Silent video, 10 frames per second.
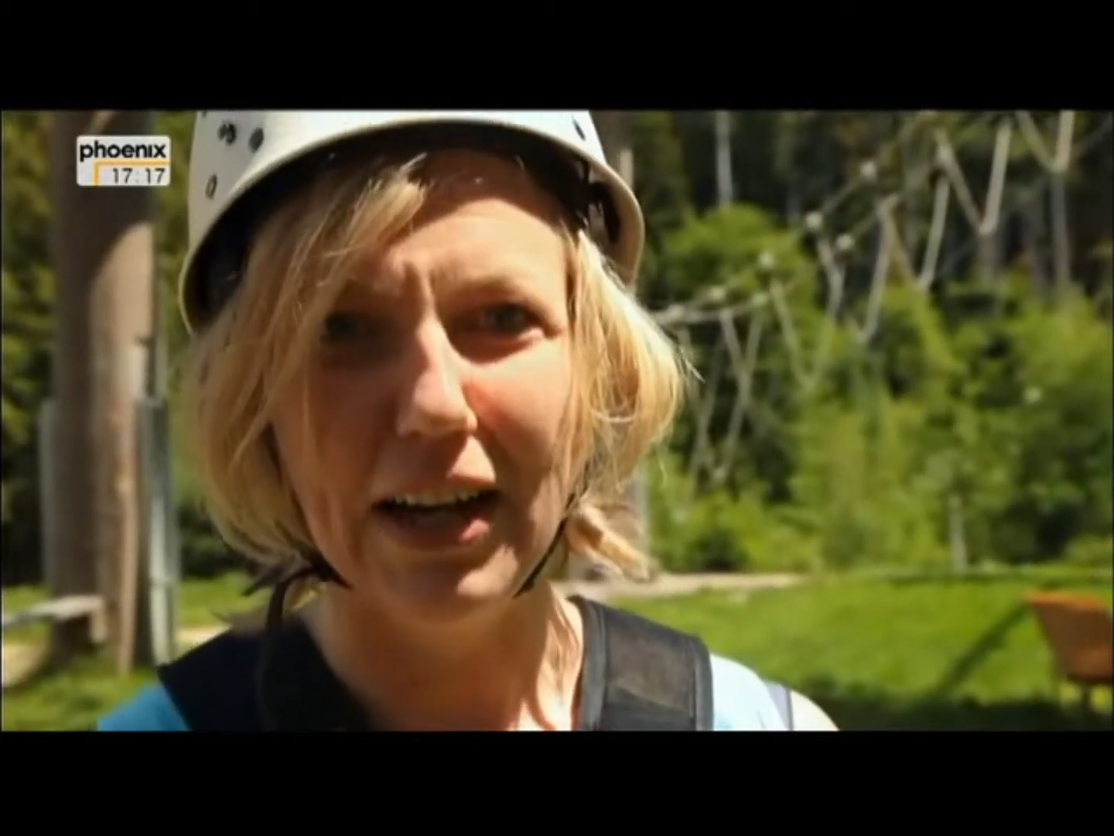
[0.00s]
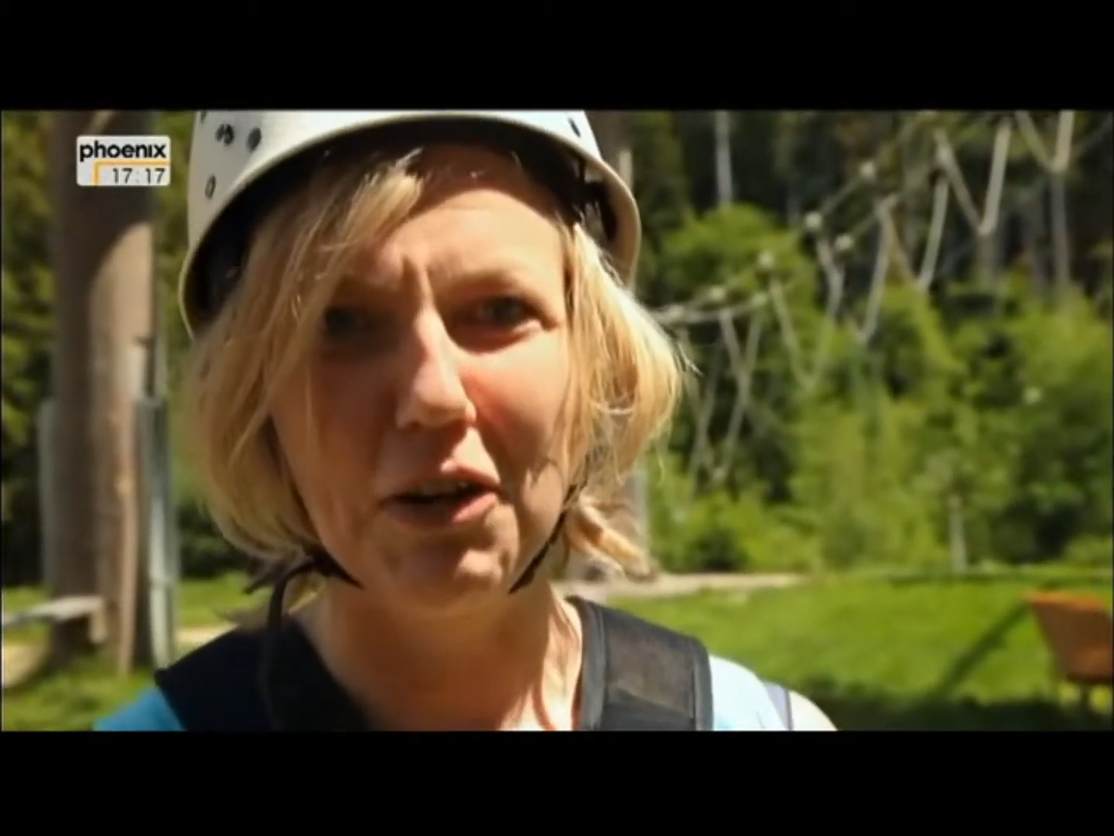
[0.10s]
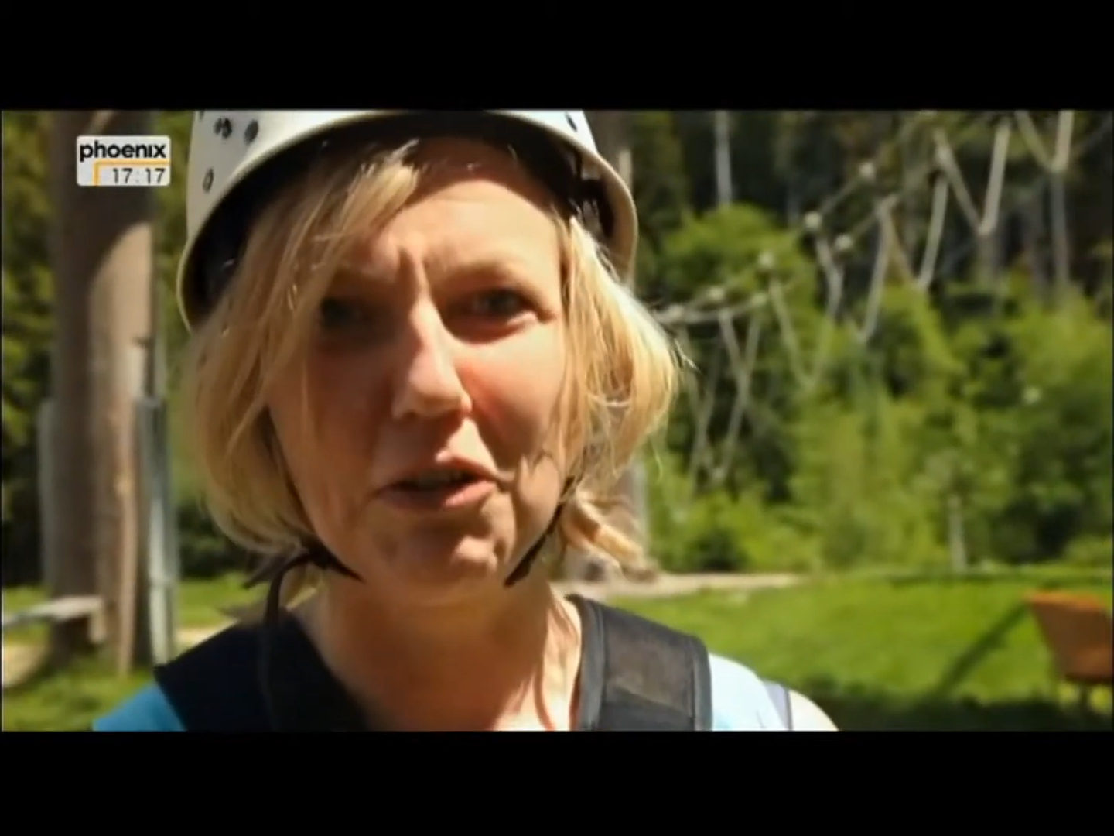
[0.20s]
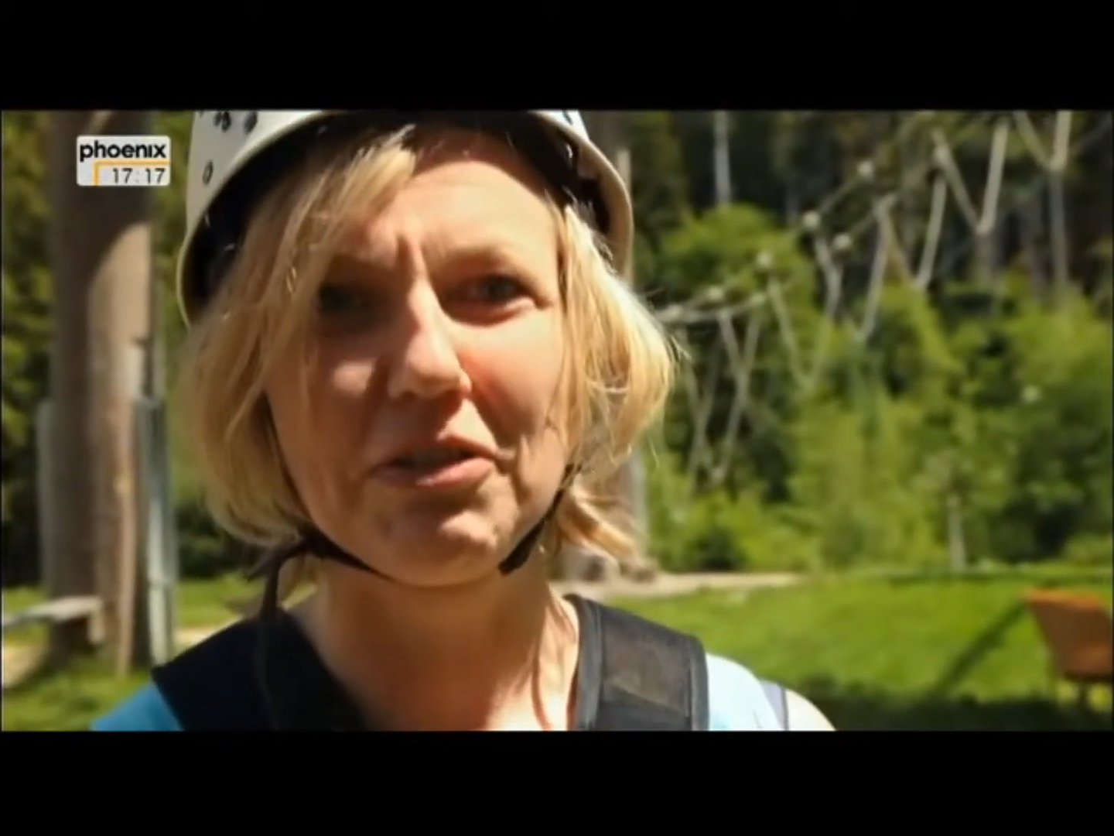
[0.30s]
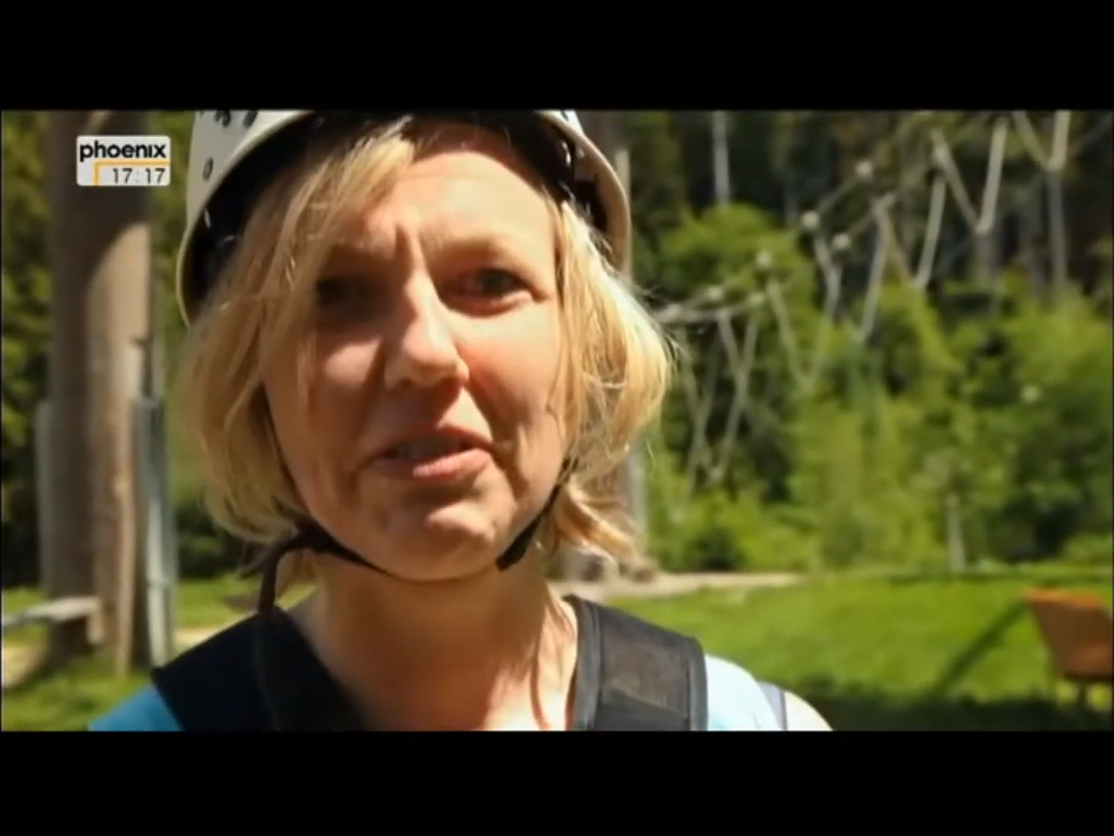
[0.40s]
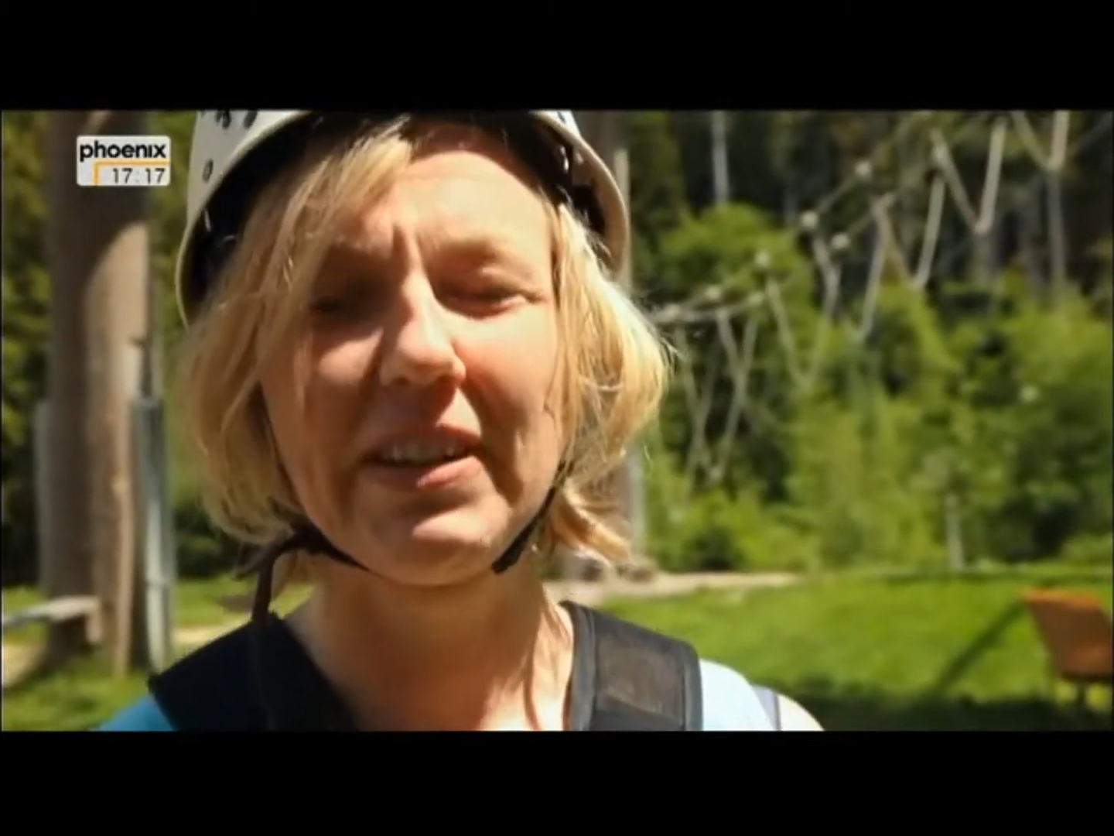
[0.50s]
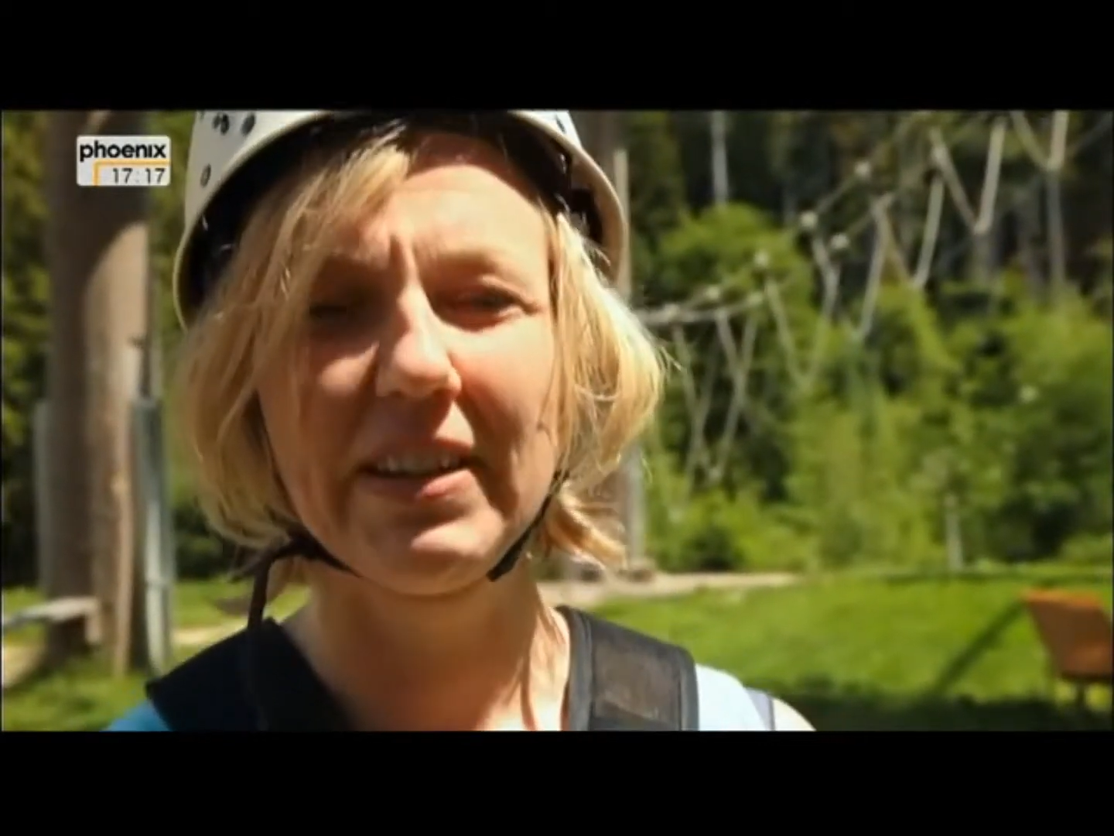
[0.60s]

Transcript: auf.